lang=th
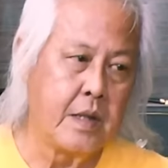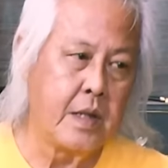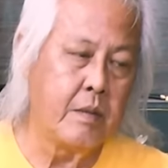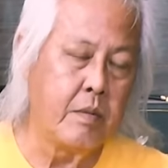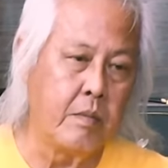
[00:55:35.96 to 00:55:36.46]

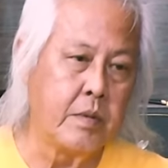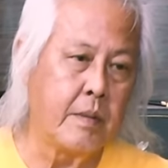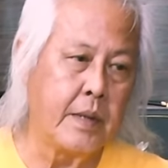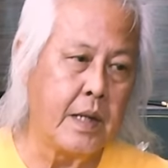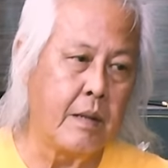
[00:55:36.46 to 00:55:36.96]
ที่ผมต้อ
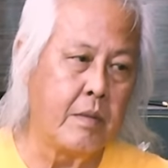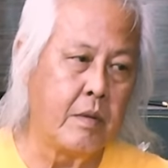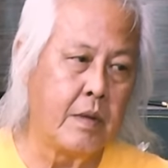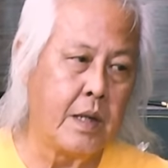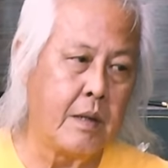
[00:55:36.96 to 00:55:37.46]
งไปทำเพ
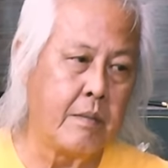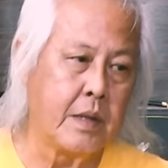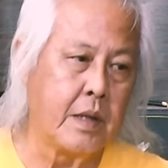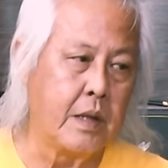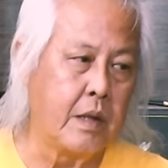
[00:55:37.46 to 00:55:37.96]
ราะว่ามัน
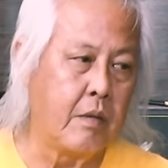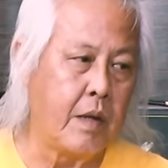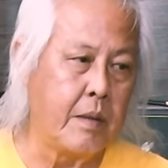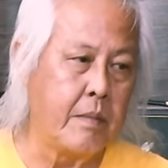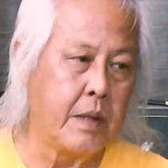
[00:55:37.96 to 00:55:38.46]
เกิด
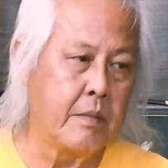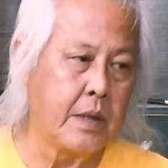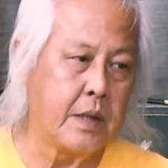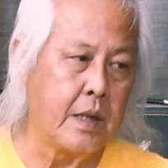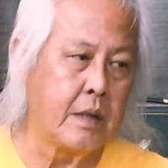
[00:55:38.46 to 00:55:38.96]
requirement
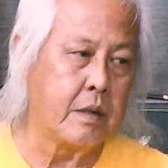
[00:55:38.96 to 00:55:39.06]
มาทาง